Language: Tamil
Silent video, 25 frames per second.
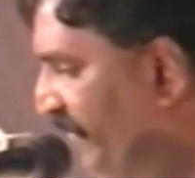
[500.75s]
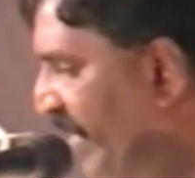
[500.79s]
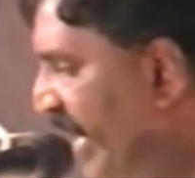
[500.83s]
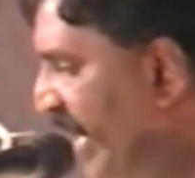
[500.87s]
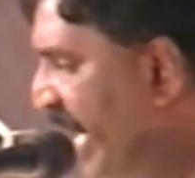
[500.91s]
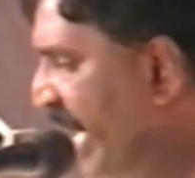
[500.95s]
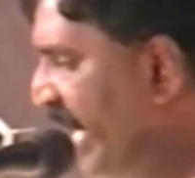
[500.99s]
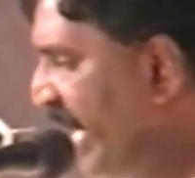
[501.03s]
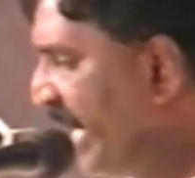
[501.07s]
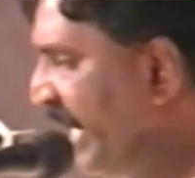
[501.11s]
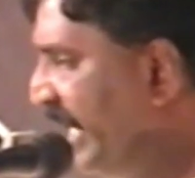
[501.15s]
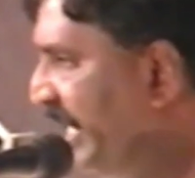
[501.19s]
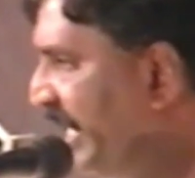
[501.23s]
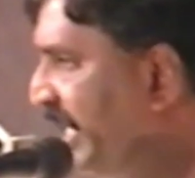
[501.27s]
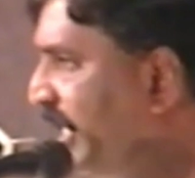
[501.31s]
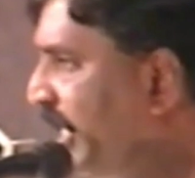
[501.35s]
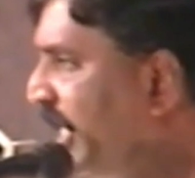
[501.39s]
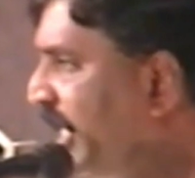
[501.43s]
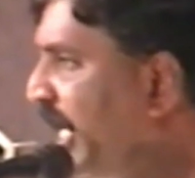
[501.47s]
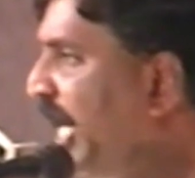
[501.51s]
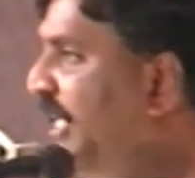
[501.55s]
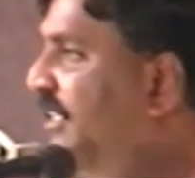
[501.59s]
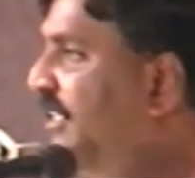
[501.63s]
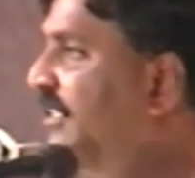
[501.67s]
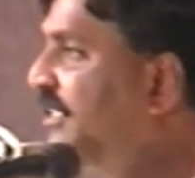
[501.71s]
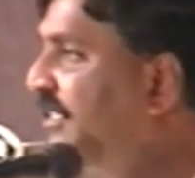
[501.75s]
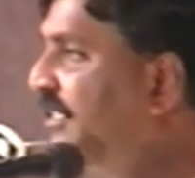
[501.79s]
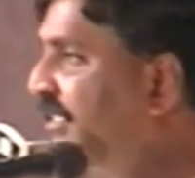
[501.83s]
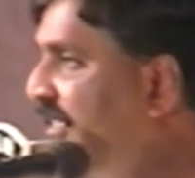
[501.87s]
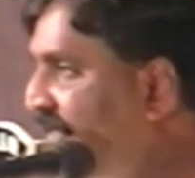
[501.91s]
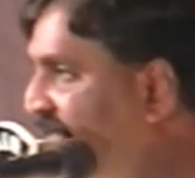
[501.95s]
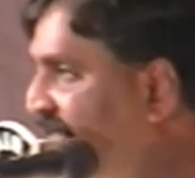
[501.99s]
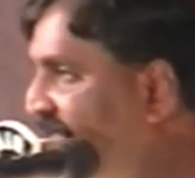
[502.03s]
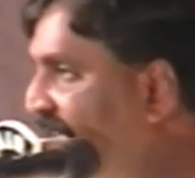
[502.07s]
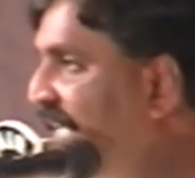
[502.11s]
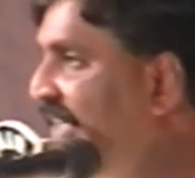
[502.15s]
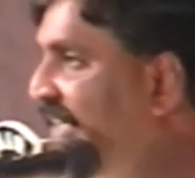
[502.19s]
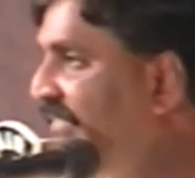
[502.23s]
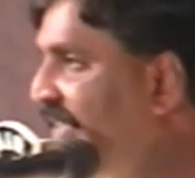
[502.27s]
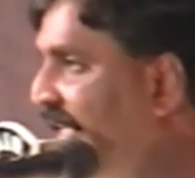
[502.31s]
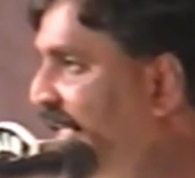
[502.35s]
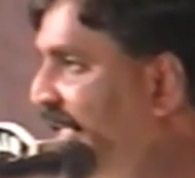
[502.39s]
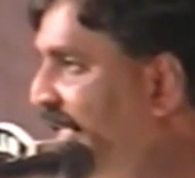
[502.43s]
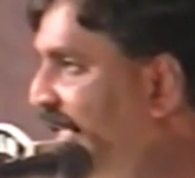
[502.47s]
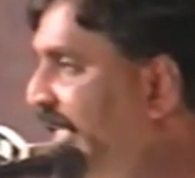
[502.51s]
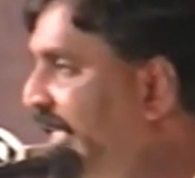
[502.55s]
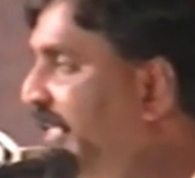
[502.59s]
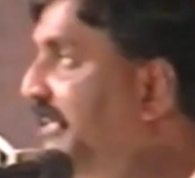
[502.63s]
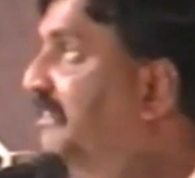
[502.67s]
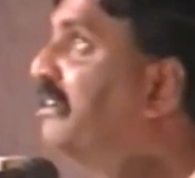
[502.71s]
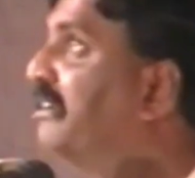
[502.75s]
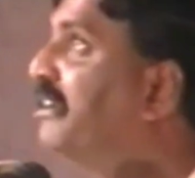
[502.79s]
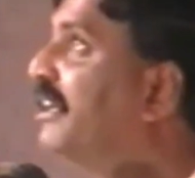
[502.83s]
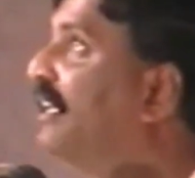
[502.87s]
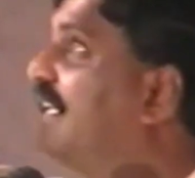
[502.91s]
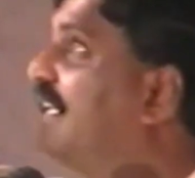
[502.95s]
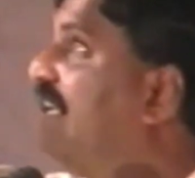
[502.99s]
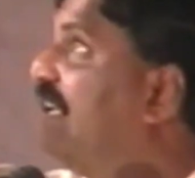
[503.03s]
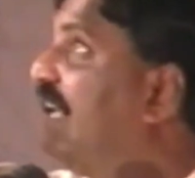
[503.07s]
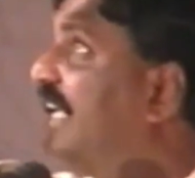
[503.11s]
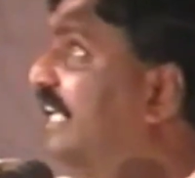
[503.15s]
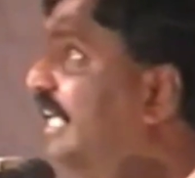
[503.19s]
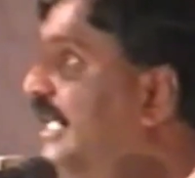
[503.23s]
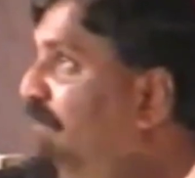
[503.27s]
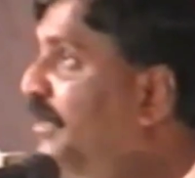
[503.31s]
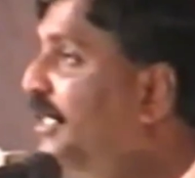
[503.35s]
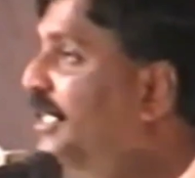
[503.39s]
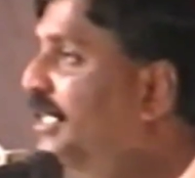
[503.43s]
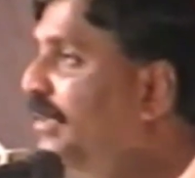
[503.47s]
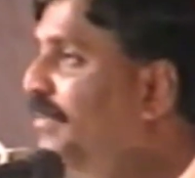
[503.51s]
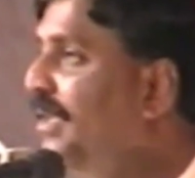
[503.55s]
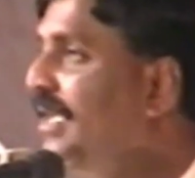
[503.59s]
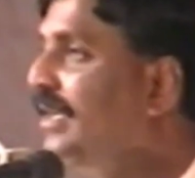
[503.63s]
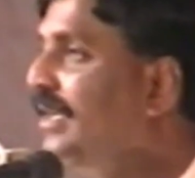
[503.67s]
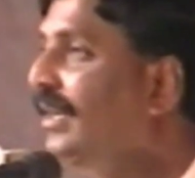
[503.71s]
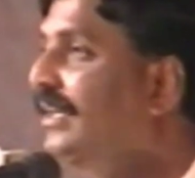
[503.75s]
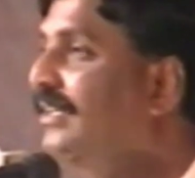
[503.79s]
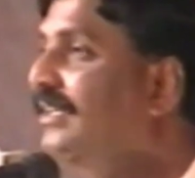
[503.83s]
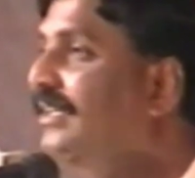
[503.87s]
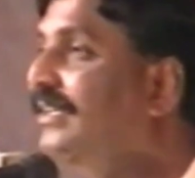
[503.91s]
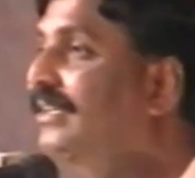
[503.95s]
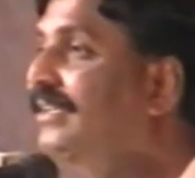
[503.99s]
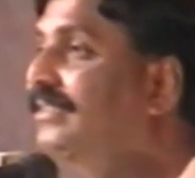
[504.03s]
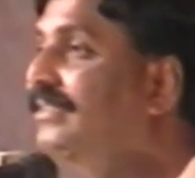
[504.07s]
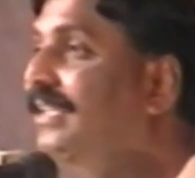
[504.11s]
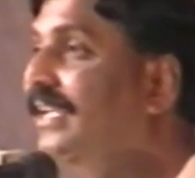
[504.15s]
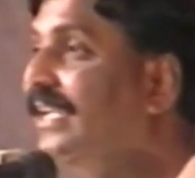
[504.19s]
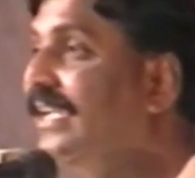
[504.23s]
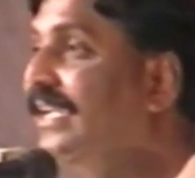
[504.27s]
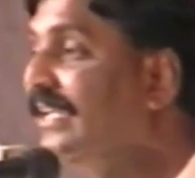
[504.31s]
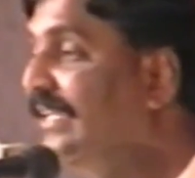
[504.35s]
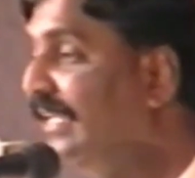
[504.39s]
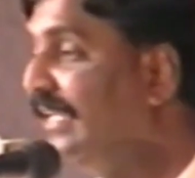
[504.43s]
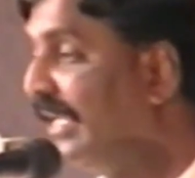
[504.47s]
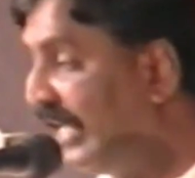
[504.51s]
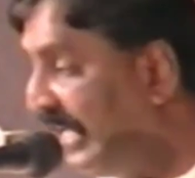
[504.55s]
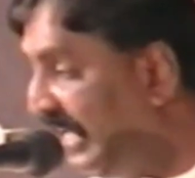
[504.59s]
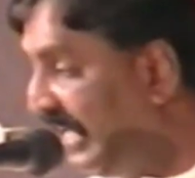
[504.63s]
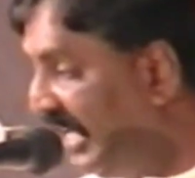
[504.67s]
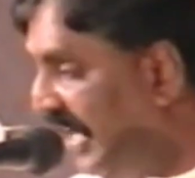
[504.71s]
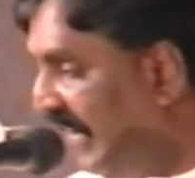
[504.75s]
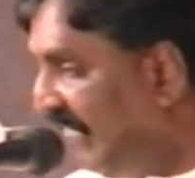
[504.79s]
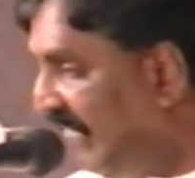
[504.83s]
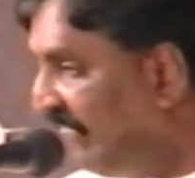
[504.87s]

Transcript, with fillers: வேர்கள் கண்ணுக்கு தெரிவதில்லை கிளைகள் மட்டுமே கண்ணுக்கு தெரிகின்றன